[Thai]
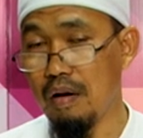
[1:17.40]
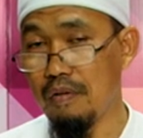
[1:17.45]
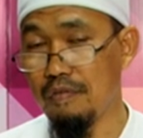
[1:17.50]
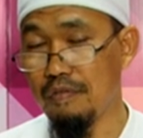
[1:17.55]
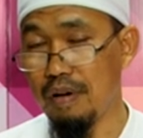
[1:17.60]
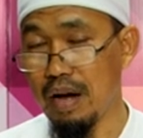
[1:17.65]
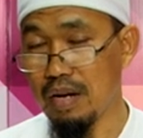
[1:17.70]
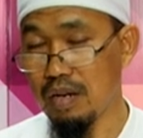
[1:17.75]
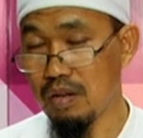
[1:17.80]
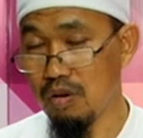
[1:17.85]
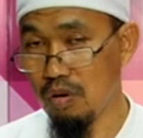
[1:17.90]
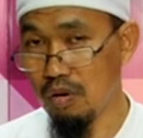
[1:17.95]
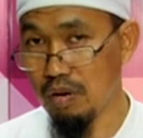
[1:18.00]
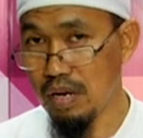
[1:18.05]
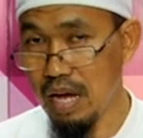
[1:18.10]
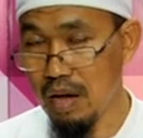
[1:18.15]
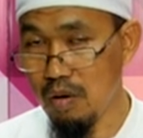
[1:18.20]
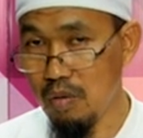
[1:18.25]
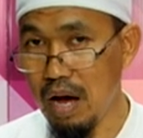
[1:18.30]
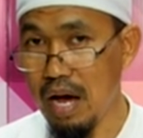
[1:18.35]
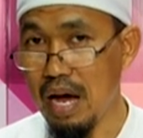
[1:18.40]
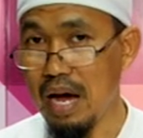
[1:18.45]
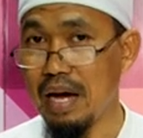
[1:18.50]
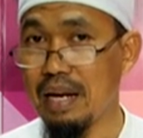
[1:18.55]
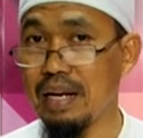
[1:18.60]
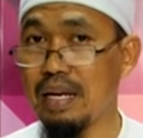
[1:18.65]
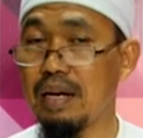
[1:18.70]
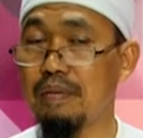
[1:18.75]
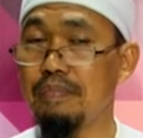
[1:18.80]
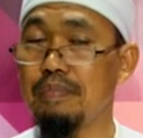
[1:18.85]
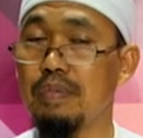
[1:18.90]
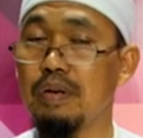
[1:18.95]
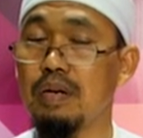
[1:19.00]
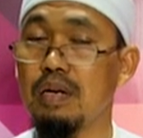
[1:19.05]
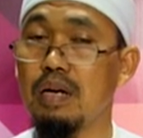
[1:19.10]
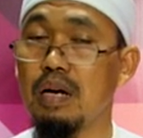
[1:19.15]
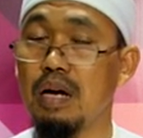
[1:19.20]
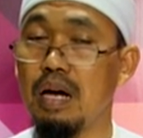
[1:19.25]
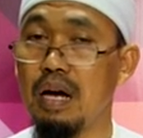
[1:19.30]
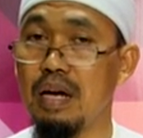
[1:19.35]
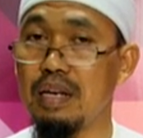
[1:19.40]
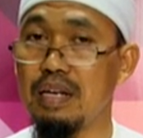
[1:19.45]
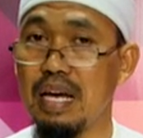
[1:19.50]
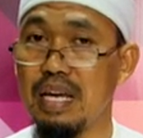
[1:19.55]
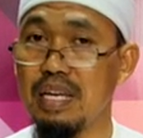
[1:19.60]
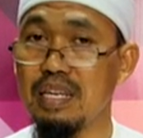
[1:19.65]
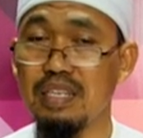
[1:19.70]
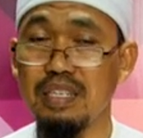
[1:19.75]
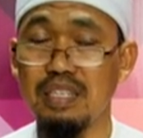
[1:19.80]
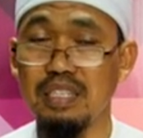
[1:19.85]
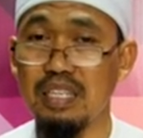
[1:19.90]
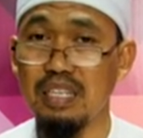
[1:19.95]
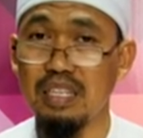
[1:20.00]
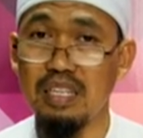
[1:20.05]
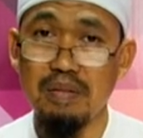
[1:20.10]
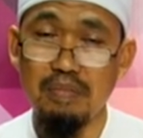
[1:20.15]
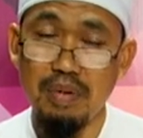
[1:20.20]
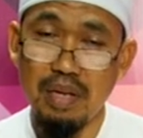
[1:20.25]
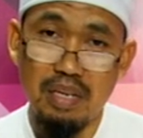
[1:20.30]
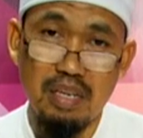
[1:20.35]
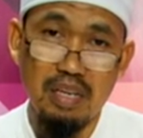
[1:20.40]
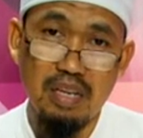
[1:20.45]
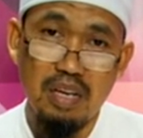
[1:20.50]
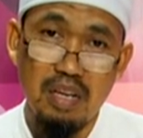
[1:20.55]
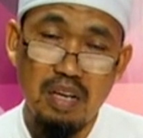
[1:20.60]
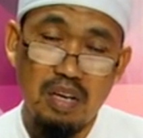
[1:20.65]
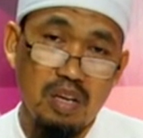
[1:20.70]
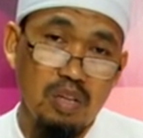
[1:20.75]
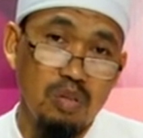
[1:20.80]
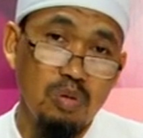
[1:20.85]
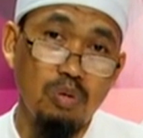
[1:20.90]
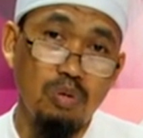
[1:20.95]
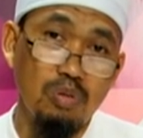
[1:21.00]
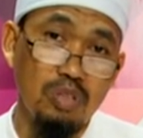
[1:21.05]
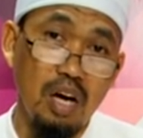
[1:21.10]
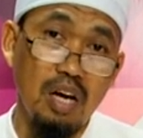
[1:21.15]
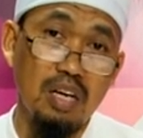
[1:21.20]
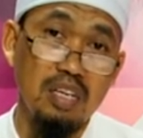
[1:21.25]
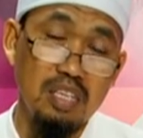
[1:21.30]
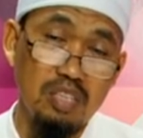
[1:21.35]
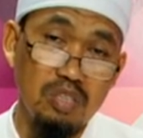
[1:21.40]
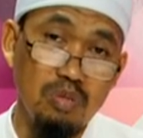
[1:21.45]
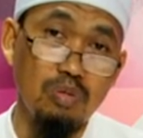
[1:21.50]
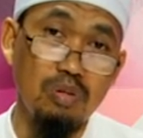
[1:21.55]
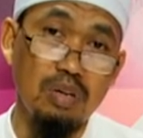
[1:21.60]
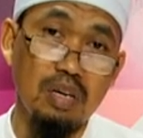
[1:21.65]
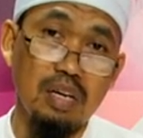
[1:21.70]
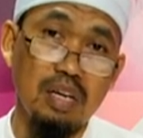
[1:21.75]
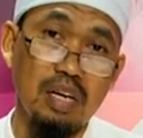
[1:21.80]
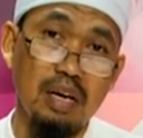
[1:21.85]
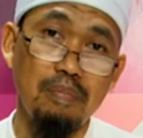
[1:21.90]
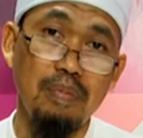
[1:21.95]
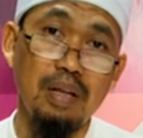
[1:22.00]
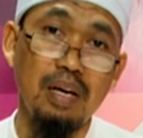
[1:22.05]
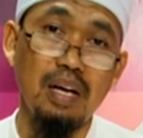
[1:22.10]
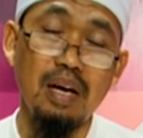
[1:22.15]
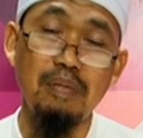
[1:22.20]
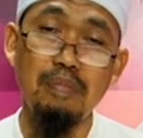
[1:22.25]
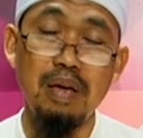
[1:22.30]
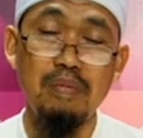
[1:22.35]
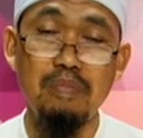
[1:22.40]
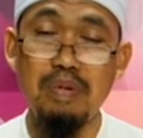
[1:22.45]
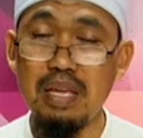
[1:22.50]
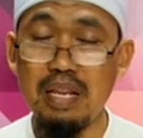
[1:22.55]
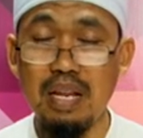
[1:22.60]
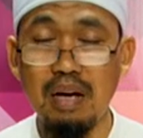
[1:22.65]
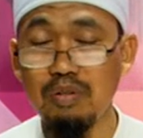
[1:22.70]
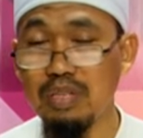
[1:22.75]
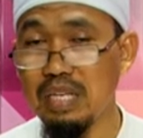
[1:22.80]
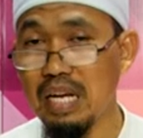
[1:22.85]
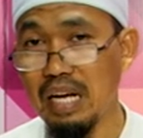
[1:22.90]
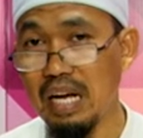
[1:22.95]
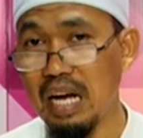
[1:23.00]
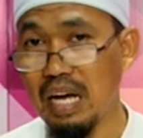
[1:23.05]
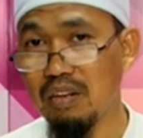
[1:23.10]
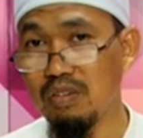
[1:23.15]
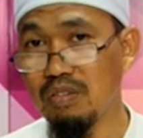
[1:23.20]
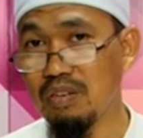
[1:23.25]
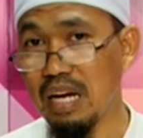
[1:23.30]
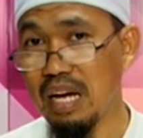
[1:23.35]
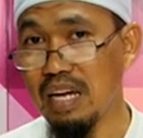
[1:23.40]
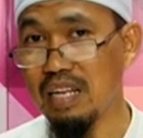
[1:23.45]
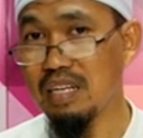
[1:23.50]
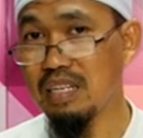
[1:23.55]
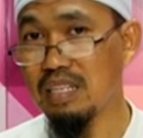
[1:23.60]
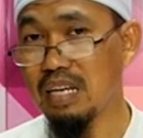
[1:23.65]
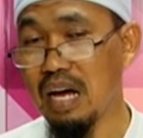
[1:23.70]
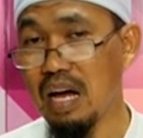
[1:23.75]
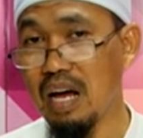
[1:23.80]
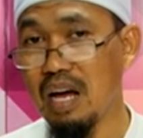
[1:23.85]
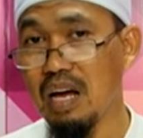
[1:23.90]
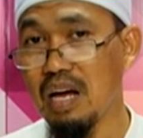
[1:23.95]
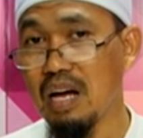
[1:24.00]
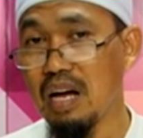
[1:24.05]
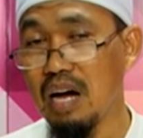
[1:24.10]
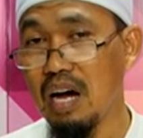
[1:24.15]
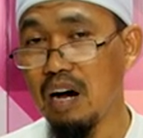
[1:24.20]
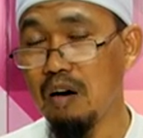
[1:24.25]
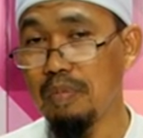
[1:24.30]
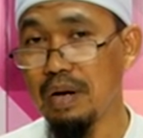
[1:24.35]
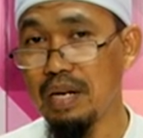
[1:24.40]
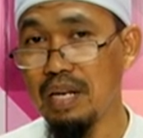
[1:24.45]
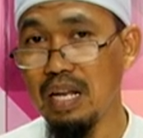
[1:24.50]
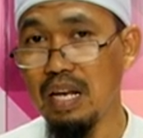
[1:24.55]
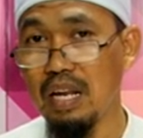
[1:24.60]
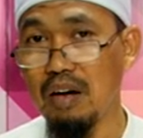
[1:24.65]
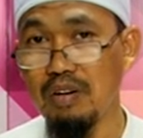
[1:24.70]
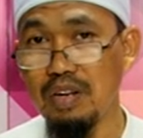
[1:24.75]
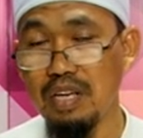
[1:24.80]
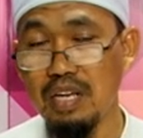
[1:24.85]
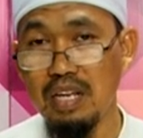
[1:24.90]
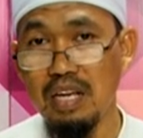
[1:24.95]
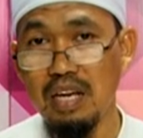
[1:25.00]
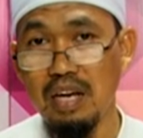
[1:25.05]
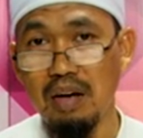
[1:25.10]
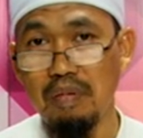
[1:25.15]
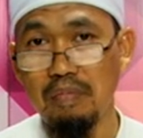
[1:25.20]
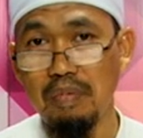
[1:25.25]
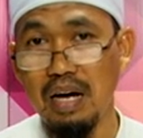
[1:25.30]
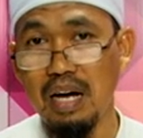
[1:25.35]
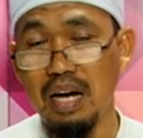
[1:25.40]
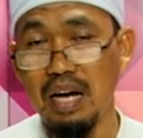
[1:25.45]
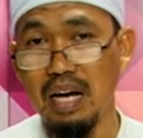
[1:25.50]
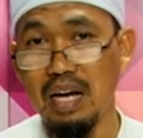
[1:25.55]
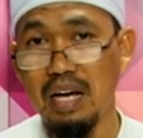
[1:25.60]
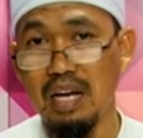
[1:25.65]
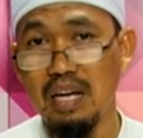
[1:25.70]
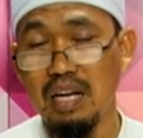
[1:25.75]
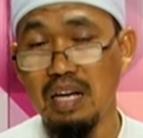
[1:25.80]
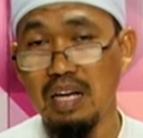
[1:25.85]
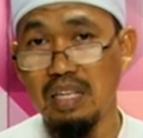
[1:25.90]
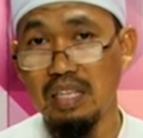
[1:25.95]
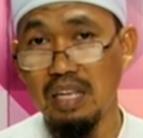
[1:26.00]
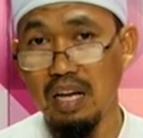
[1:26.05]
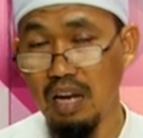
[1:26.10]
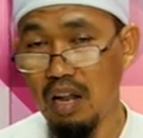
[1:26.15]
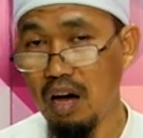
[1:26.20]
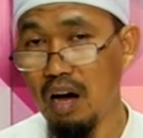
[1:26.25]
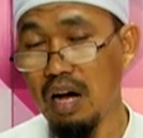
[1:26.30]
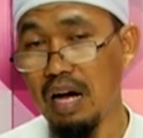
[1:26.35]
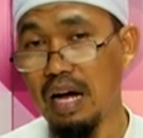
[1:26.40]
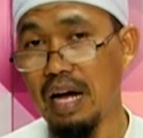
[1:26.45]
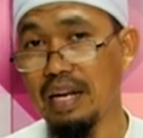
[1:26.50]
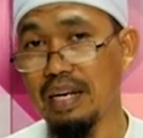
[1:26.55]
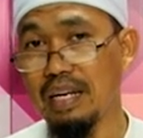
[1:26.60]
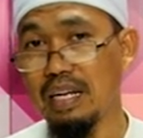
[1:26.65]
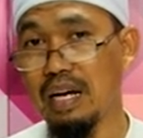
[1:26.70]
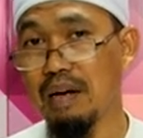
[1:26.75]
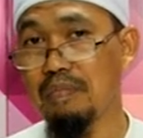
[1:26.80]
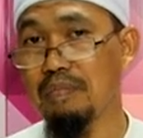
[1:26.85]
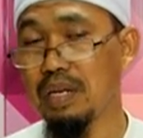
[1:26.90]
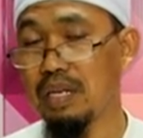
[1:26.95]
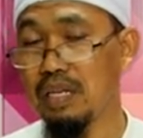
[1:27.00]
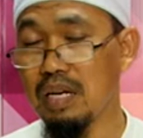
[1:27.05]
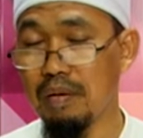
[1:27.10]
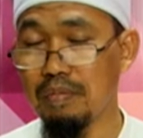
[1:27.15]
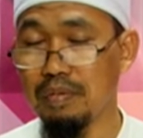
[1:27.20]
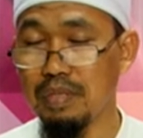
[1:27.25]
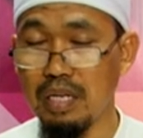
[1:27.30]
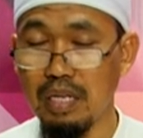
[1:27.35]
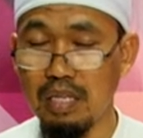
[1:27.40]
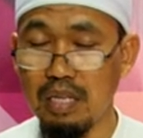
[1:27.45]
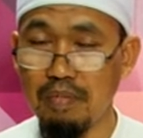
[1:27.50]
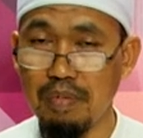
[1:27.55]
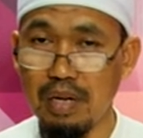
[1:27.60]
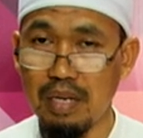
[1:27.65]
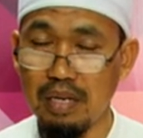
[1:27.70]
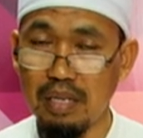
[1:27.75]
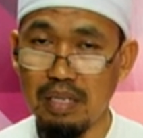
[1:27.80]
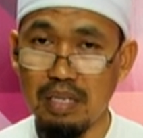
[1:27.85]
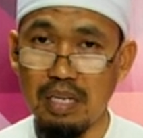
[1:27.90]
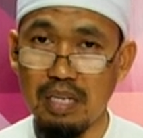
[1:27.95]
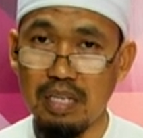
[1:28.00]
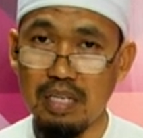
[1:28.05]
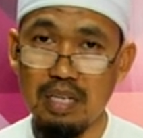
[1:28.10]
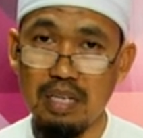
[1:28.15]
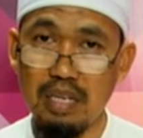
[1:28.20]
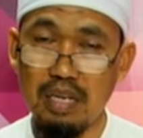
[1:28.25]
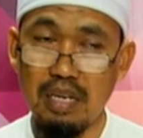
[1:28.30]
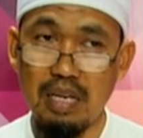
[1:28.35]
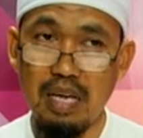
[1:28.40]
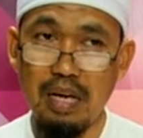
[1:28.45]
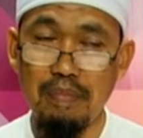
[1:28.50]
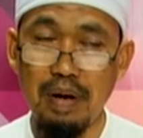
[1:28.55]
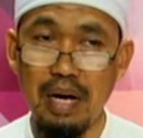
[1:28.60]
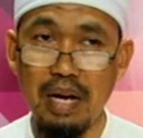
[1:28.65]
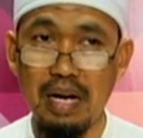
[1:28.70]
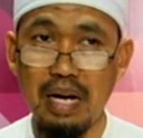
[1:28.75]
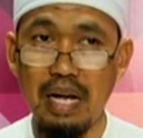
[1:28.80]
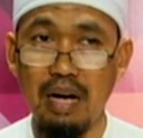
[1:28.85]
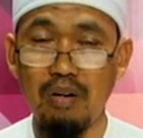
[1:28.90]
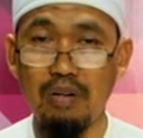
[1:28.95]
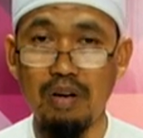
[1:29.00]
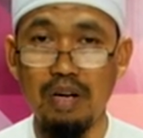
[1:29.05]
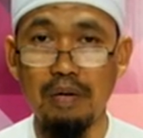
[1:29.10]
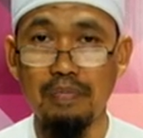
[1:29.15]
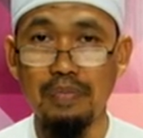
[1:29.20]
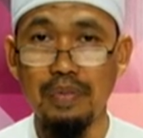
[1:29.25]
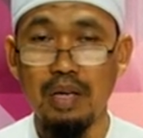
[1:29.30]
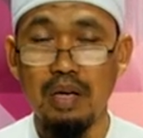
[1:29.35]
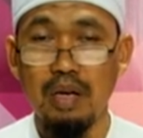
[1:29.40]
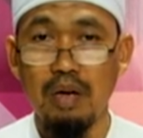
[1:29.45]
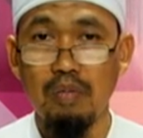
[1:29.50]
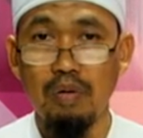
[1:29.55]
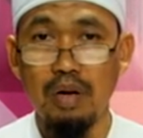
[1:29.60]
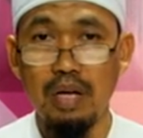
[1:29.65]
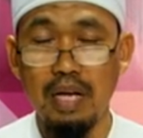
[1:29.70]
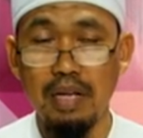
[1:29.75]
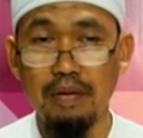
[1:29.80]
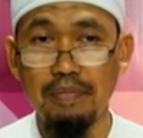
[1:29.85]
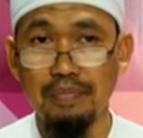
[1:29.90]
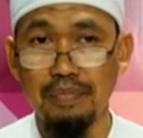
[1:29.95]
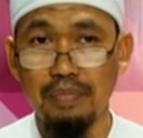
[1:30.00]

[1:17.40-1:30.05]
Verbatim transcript: ฟันธงได้ว่านะครับอันไหนคือสิ่งที่มันถูกต้องที่สุดนะครับแล้วก็ไม่มีนักวิชาการคนไหนที่จะเอาประเด็นเหล่านี้เนี่ยมาทะเลาะกันนะครับเหมือนกับสิ่งที่มันเกิดขึ้นในบ้านเรานะครับเพราะฉะนั้